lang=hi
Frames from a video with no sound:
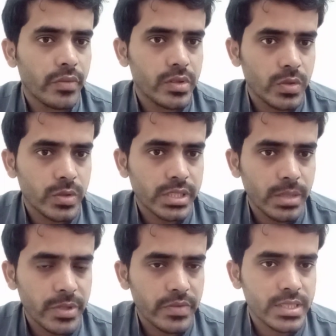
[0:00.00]
लैंग्वेज कोर्स का
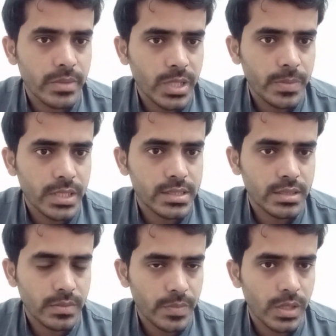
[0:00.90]
भी वीज़ा मेरे पास
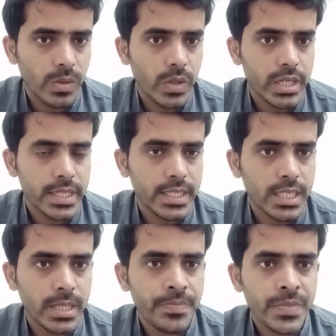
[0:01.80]
पड़ा हुआ है ठीक
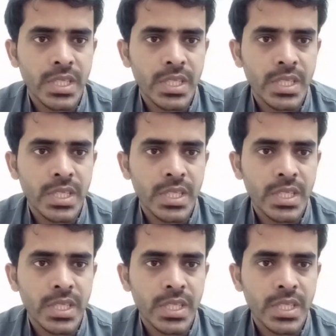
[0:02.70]
है